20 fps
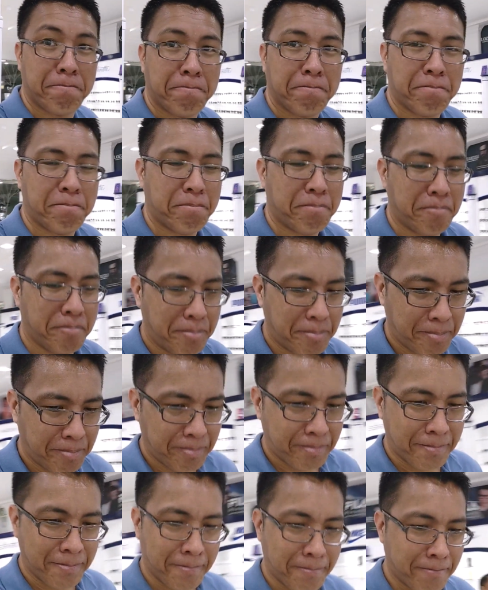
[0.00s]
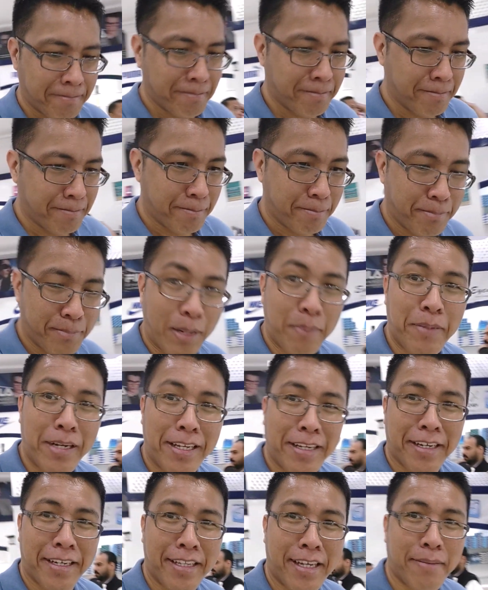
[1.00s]
uh,
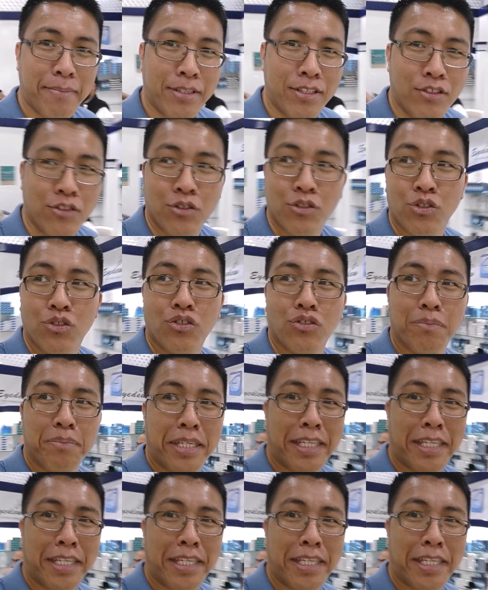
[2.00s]
babalikan namin yung